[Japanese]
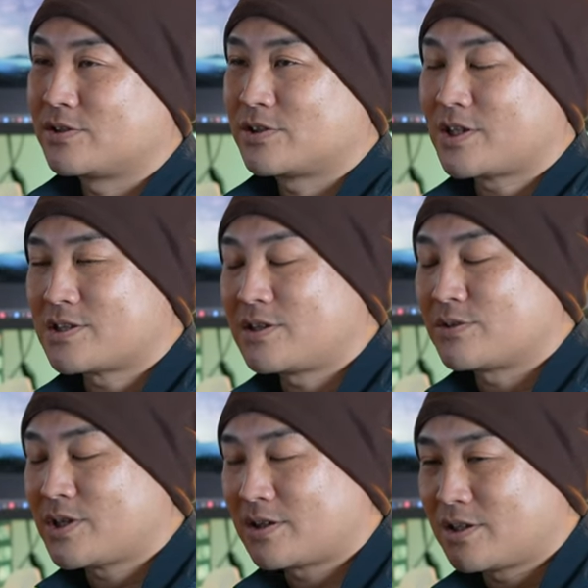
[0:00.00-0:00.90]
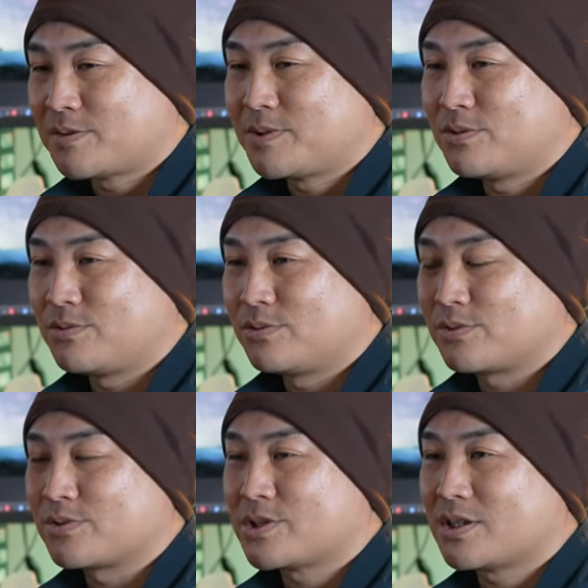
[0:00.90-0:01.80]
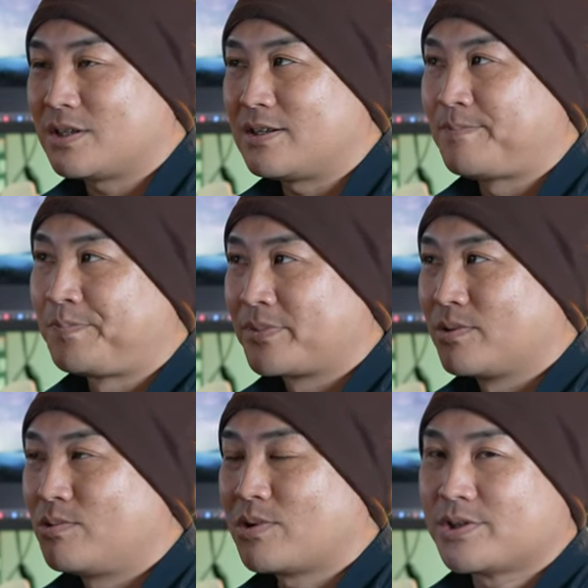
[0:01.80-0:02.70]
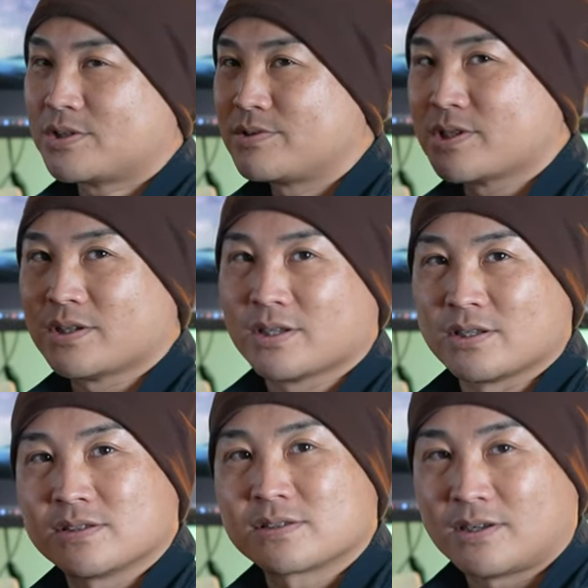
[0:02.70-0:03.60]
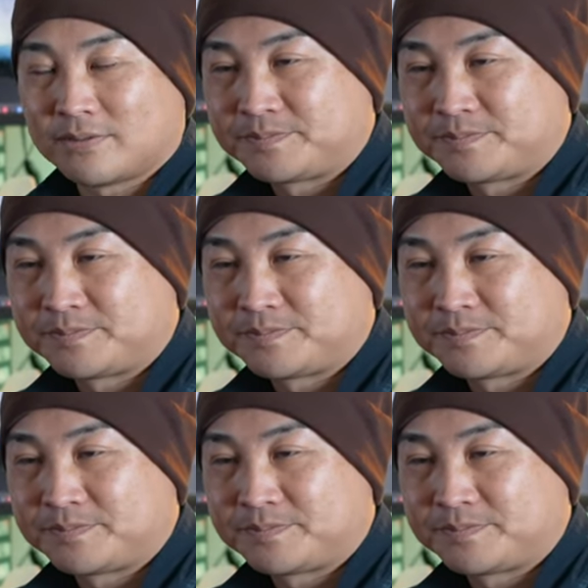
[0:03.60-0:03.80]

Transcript: 写真だとシャッタースピードを遅くしたら尾が引くじゃないですか。